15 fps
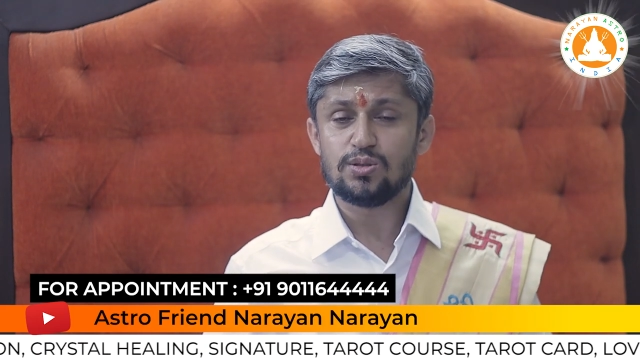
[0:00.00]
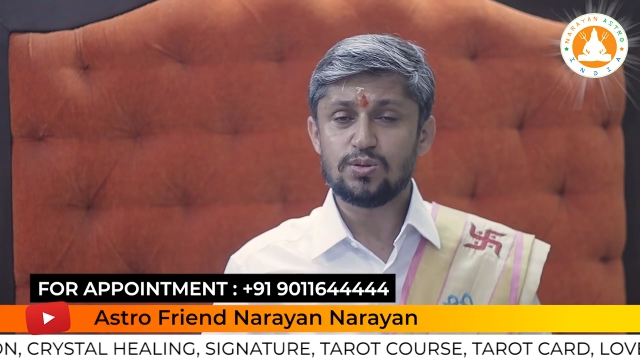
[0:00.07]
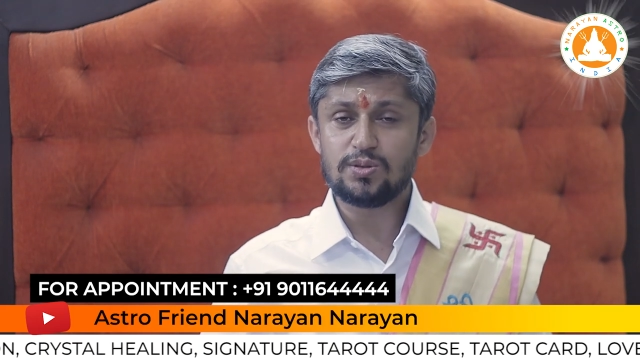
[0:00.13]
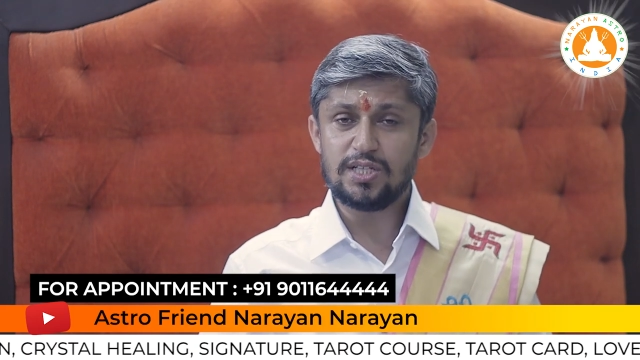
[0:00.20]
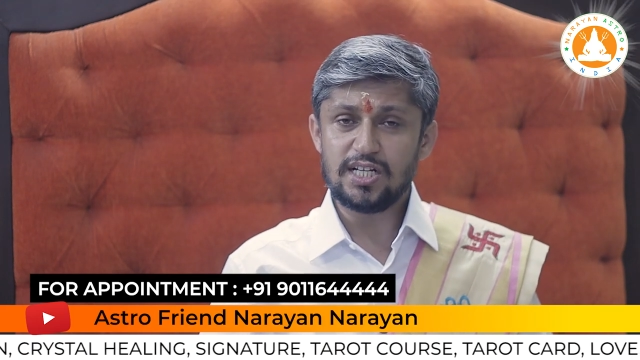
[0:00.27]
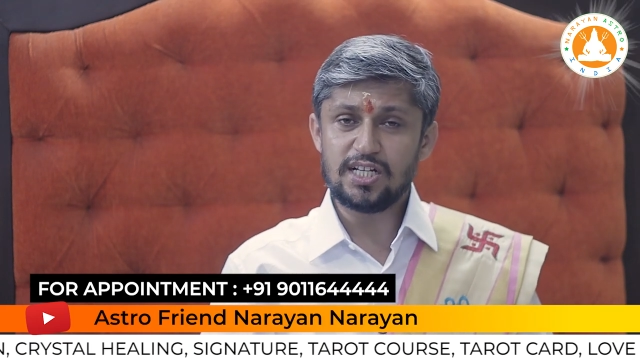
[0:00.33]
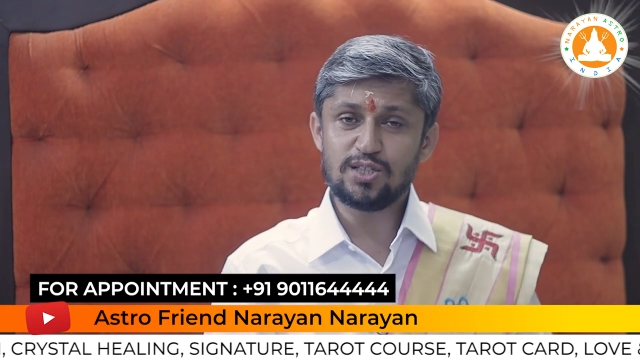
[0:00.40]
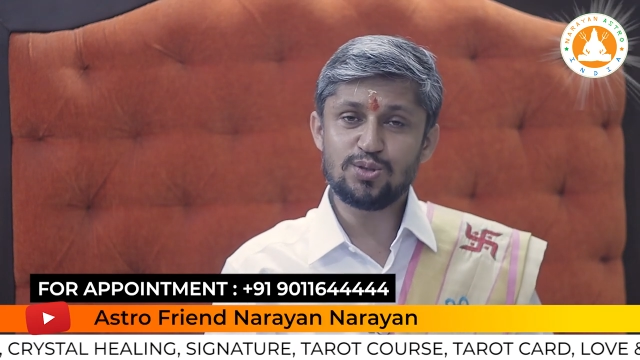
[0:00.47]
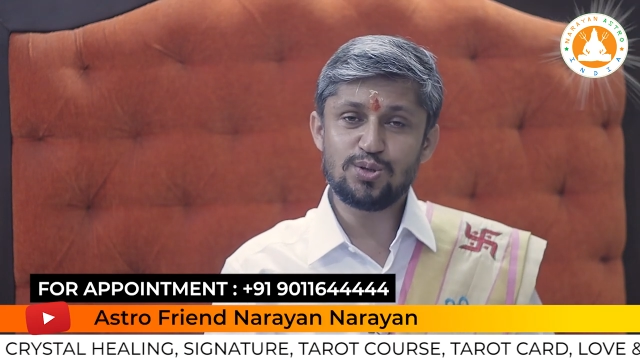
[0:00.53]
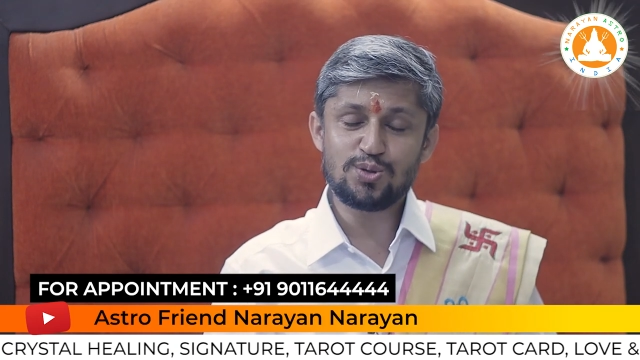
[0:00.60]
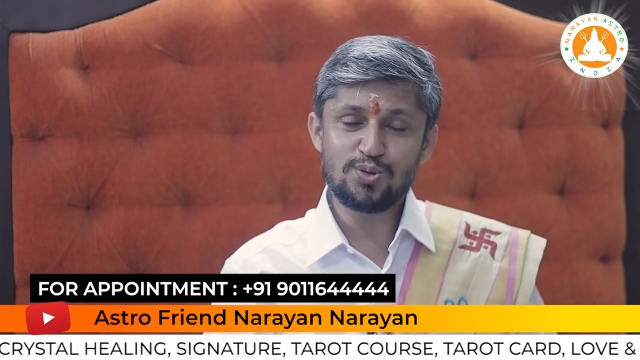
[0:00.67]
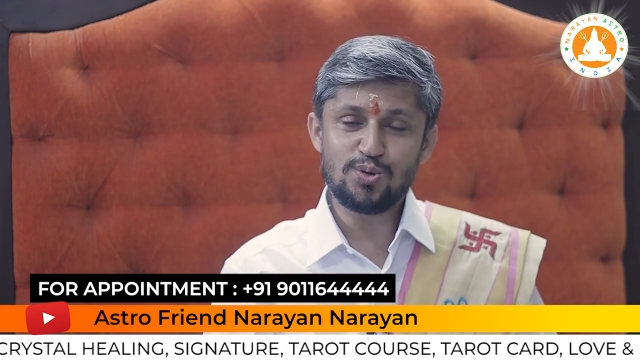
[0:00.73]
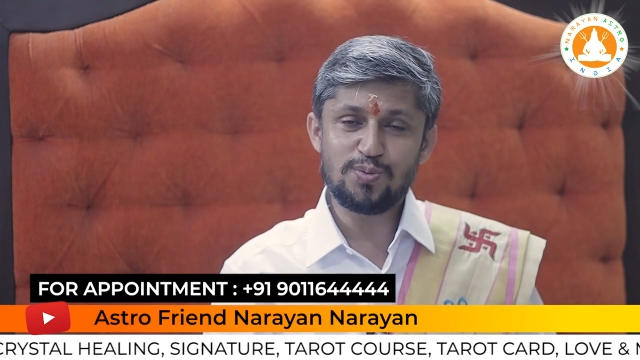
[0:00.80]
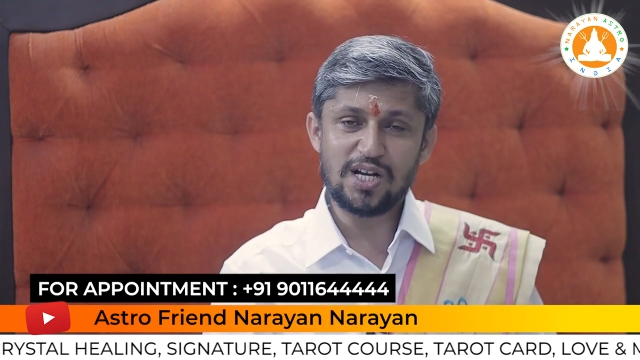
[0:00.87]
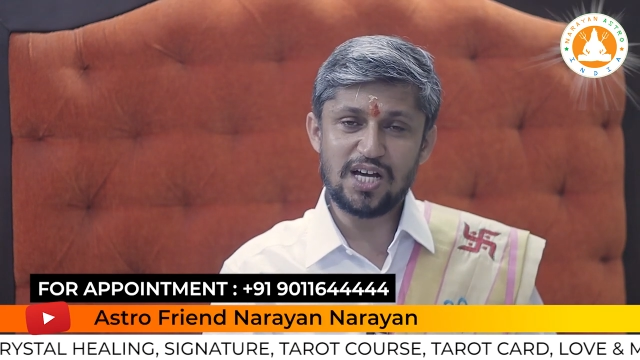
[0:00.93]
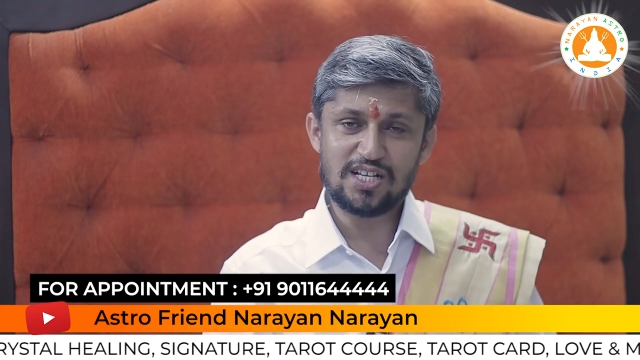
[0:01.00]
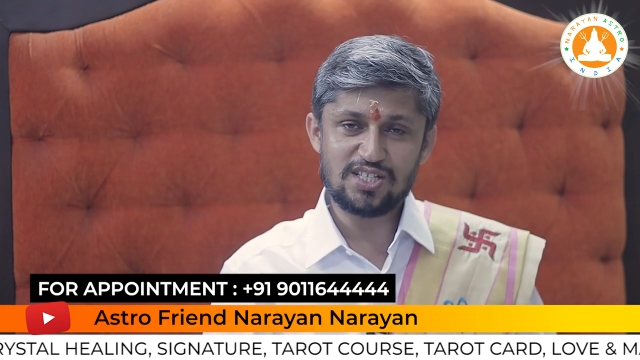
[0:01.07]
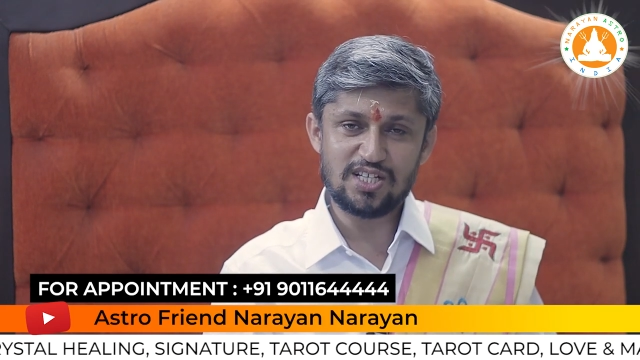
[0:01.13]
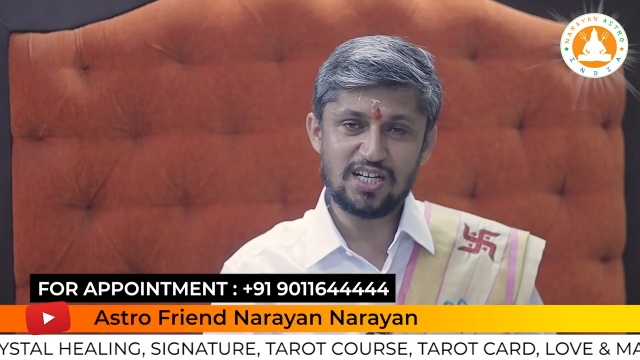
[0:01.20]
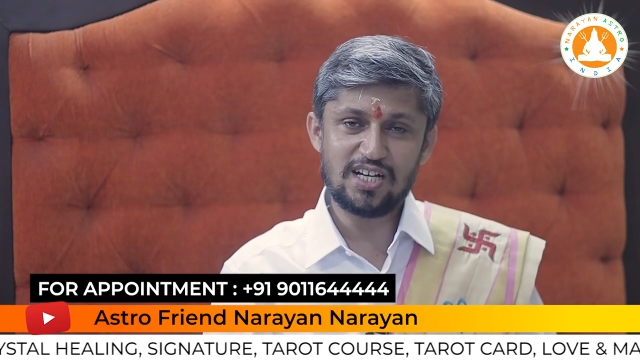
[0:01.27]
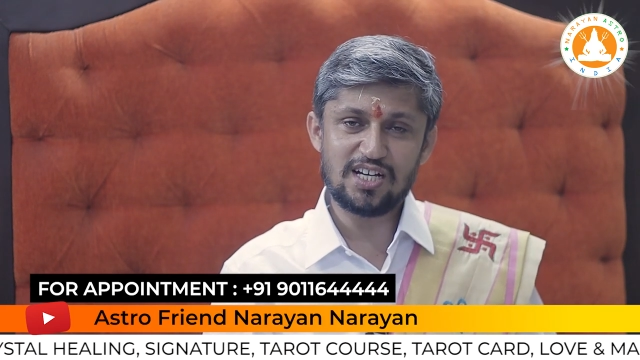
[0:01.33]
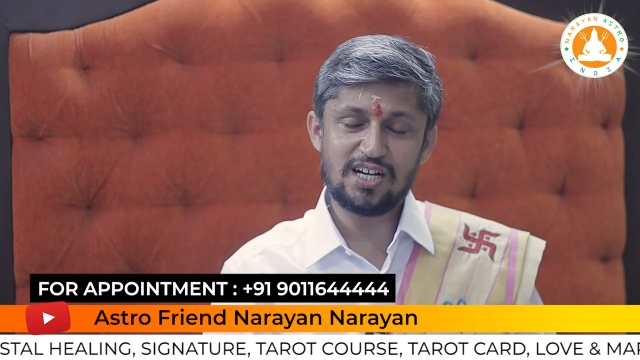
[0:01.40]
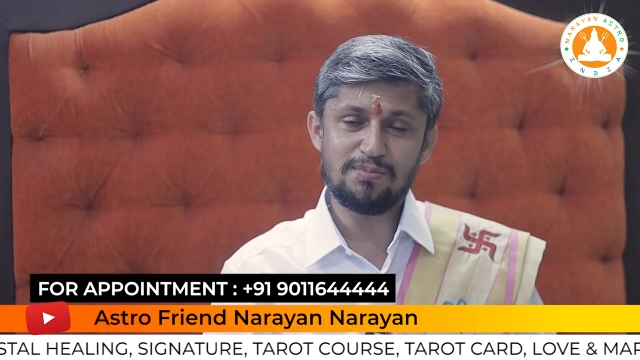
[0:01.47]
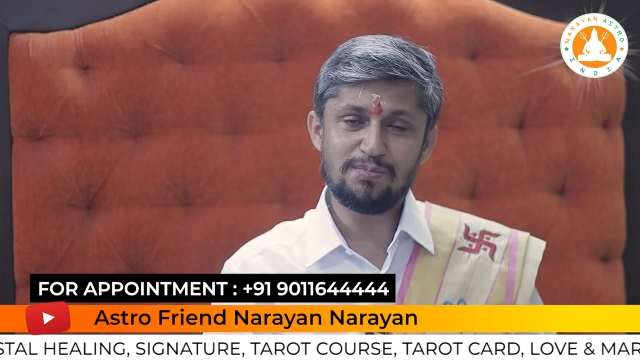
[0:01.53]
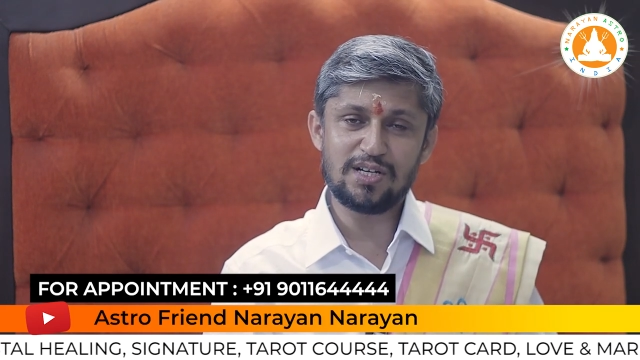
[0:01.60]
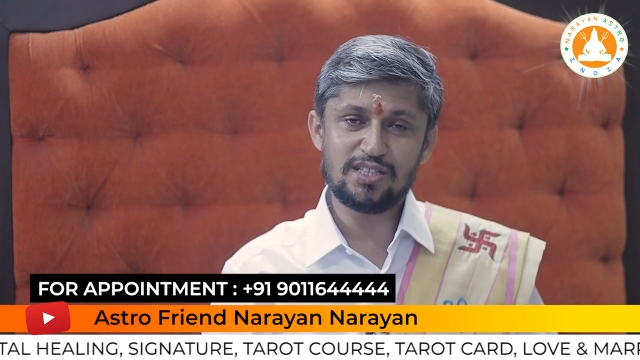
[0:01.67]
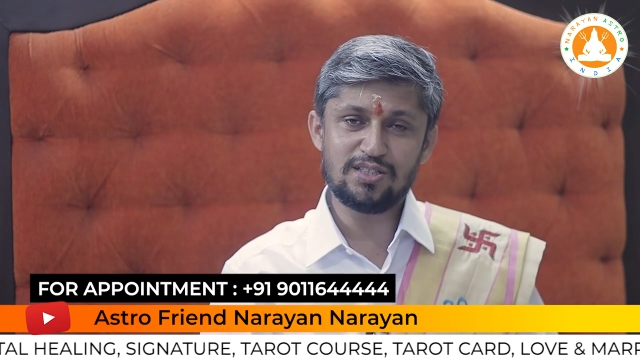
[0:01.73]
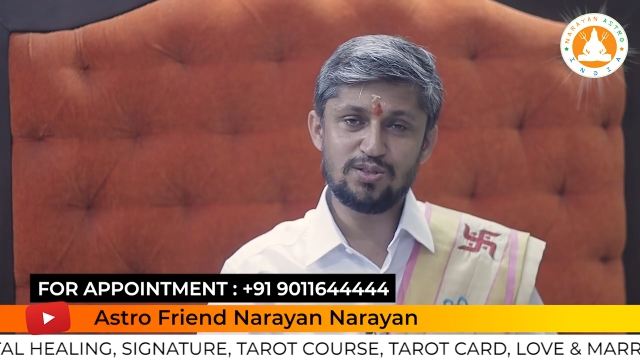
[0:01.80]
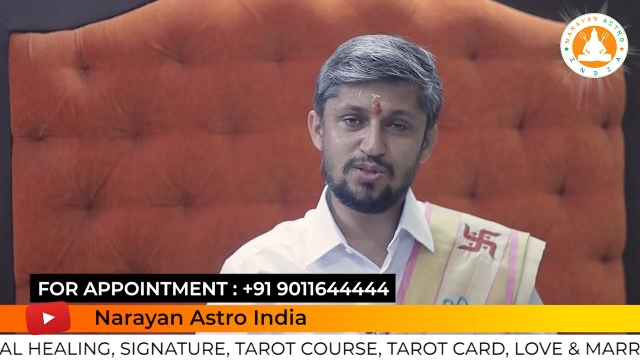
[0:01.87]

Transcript: तो ठीक है दोस्तों बड़ा अच्छा लगा बड़े